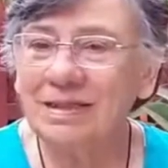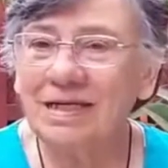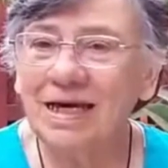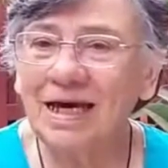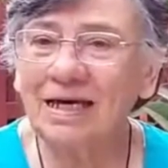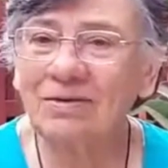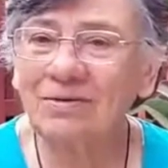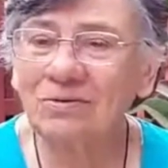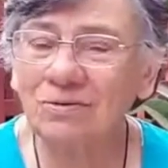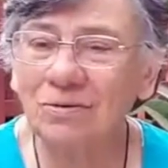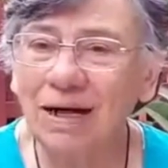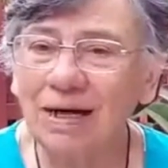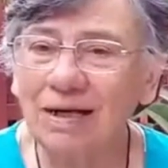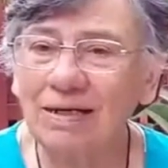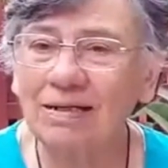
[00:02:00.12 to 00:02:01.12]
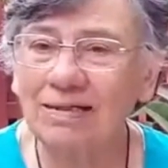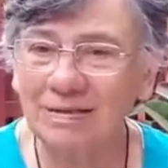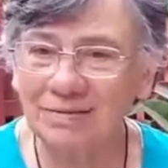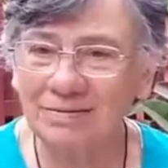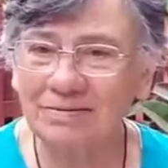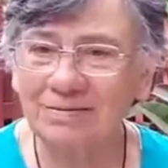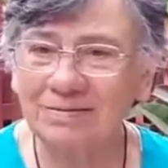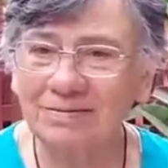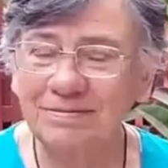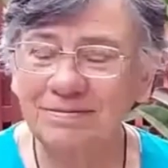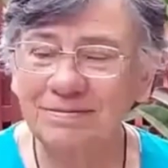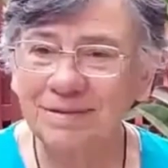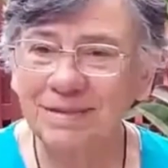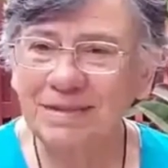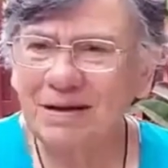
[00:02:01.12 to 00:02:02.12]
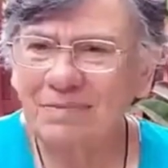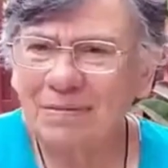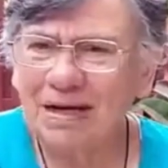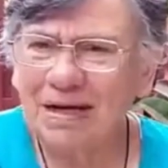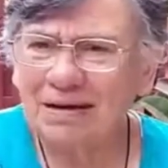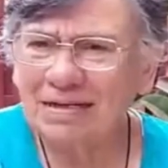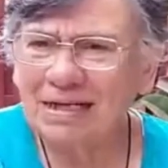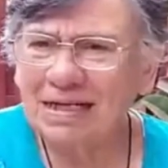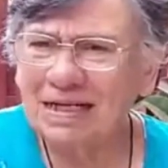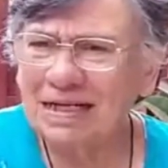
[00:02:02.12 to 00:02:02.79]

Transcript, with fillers: ¡Qué actual! Esta palabra que